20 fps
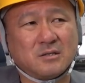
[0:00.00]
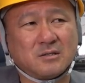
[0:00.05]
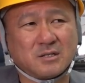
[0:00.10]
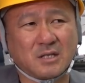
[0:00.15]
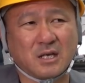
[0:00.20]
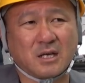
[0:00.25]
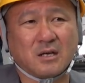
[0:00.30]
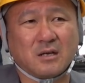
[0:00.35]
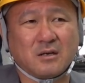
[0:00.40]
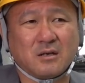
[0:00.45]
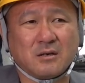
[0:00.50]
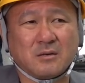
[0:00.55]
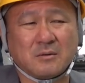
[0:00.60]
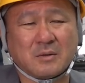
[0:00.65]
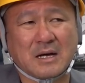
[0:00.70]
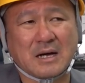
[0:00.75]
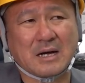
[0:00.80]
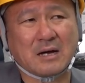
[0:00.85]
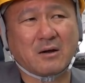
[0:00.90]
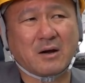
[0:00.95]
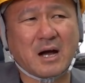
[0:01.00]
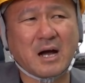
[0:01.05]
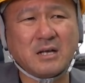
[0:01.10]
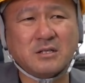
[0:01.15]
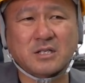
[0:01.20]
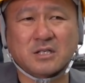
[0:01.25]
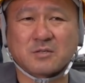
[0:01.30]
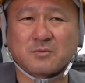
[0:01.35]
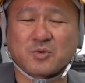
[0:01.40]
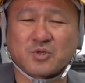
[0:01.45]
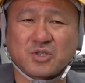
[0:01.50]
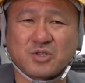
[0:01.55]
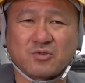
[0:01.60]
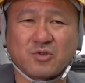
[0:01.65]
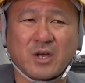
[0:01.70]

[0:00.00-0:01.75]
ねあの挨拶もし